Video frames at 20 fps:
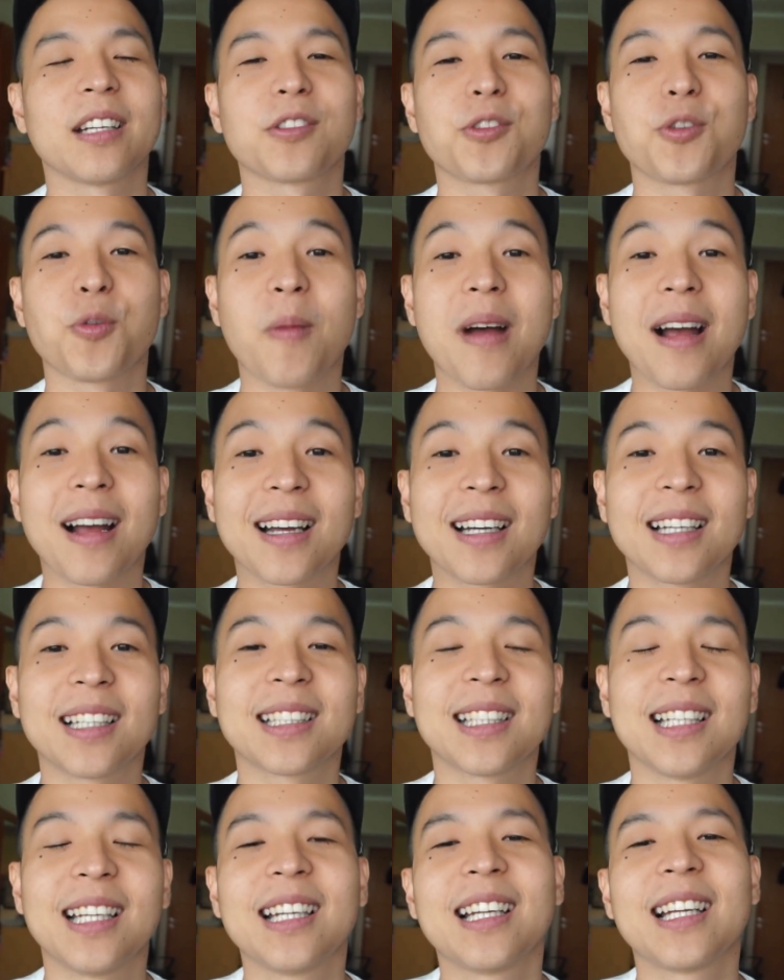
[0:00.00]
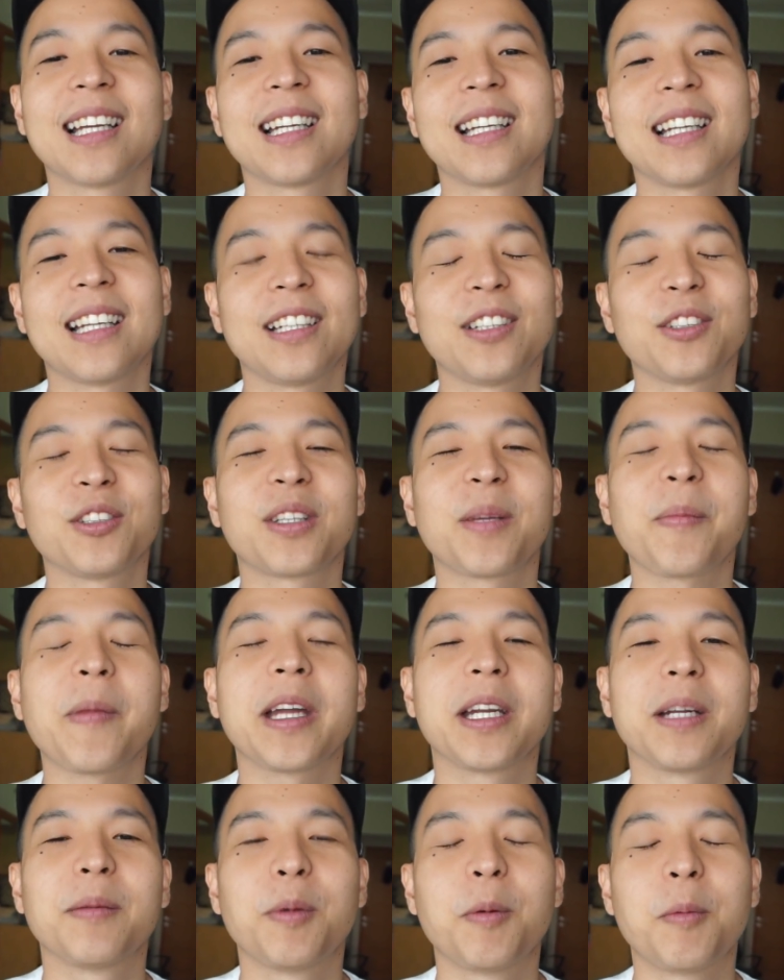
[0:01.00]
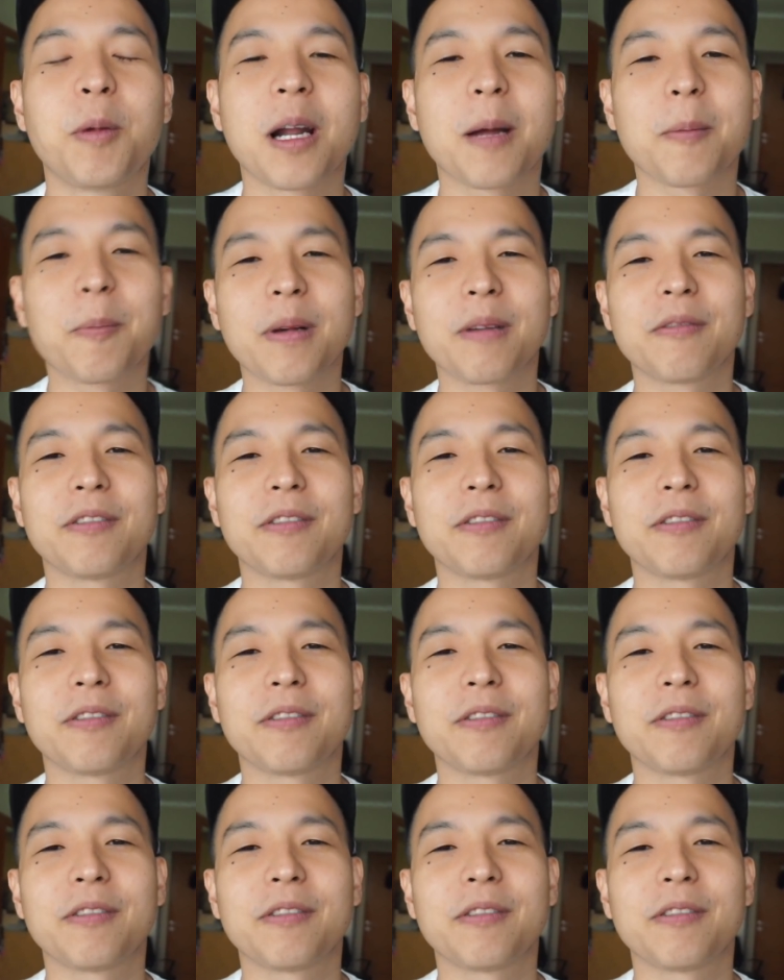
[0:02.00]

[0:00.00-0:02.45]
yang Schumacher dan lain-lain itu tapi ada beberapa